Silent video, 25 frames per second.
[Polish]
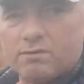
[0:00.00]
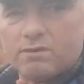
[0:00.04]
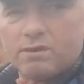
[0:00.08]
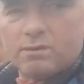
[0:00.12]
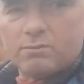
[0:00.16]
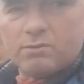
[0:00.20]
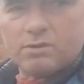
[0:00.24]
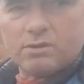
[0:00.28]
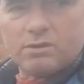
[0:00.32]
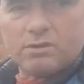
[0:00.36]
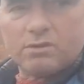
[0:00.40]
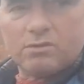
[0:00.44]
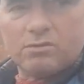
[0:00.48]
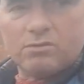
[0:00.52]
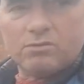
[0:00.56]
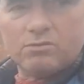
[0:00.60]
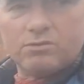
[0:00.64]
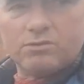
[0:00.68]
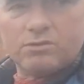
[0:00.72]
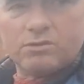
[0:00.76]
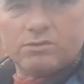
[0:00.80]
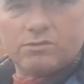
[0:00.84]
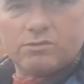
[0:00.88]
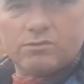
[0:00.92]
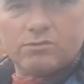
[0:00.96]
znam takich
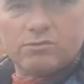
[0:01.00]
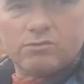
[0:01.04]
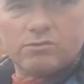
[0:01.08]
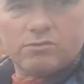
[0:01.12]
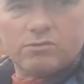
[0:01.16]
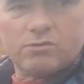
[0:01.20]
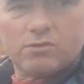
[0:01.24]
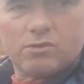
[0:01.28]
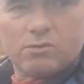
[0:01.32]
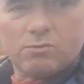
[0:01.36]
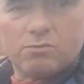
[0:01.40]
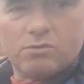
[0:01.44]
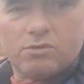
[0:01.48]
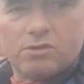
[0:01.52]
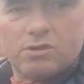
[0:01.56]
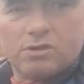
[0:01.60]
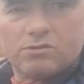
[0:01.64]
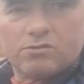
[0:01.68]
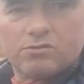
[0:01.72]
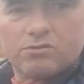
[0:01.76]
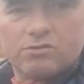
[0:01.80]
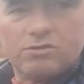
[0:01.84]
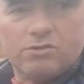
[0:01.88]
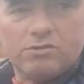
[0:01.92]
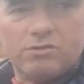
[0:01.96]
ludzi, co nie robią na
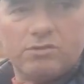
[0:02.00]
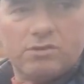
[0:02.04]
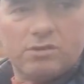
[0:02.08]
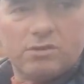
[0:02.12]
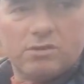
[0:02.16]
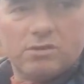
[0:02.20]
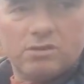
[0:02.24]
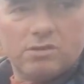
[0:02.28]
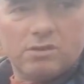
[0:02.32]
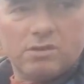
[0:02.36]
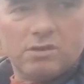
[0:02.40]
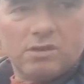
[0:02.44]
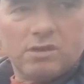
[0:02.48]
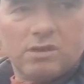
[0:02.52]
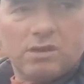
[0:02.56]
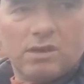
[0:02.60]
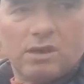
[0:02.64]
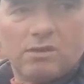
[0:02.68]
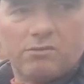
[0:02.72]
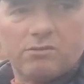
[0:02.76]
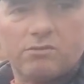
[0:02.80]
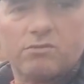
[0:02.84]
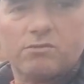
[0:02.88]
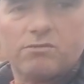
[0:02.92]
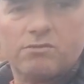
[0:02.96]
trzy dni.
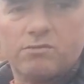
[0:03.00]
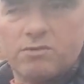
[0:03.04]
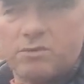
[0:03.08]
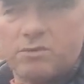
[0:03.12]
Nawet tu w